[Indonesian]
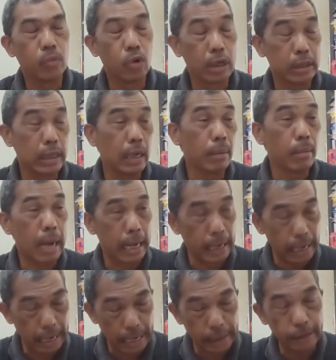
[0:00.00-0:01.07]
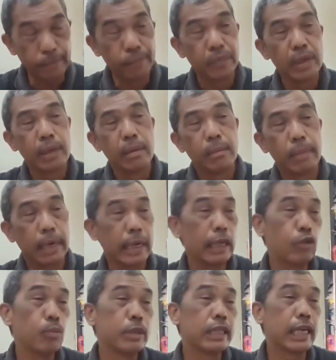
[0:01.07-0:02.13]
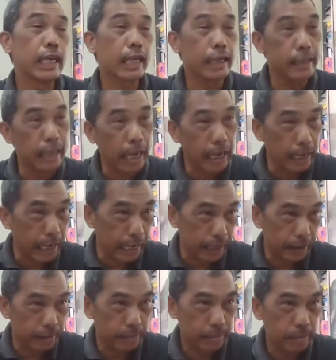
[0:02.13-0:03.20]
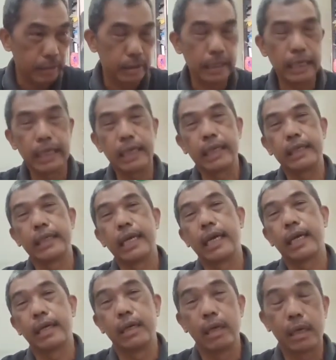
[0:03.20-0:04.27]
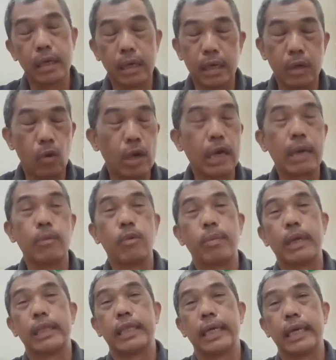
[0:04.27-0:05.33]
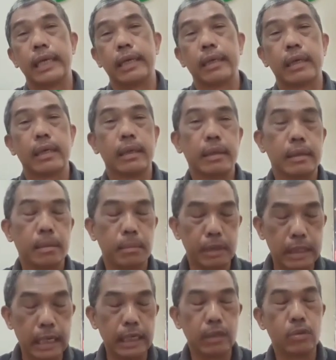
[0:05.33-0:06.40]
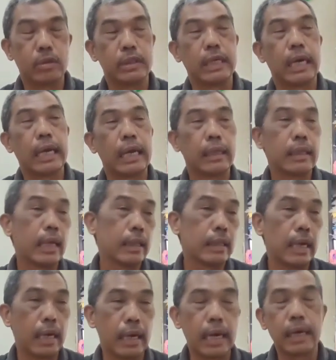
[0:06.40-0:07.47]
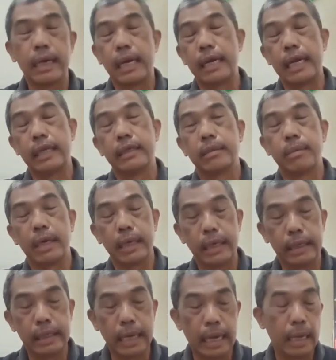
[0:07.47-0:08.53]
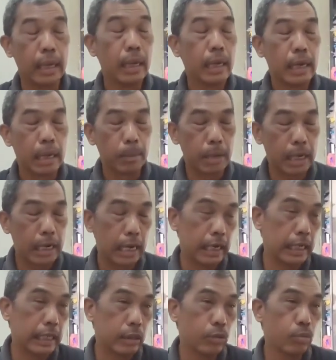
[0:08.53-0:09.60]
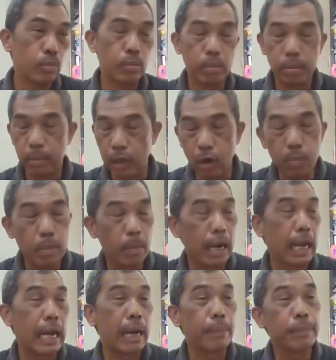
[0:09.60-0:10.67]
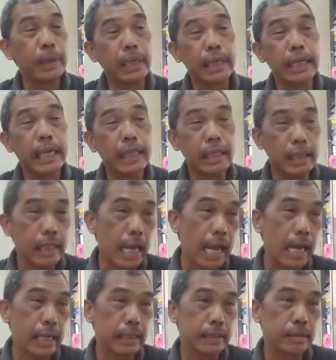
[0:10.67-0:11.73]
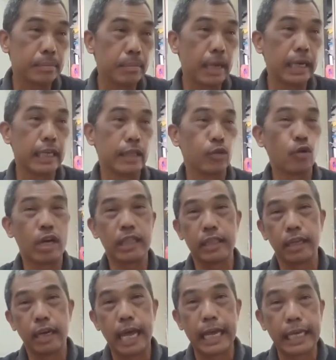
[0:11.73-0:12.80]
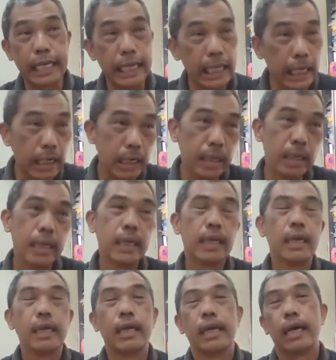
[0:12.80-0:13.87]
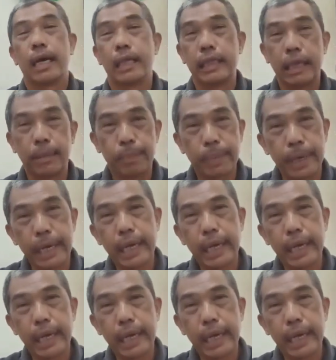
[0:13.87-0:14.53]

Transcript: puasa lebaran mereka itu mencari kerja kan mm-hmm. mencari kerja ke, ke luar kabupaten entah itu ke Jakarta Tangerang dan sebagainya. Nah maka dari itu beliau melengkapi identitas hmm. baik itu akte lahir, hmm. KTP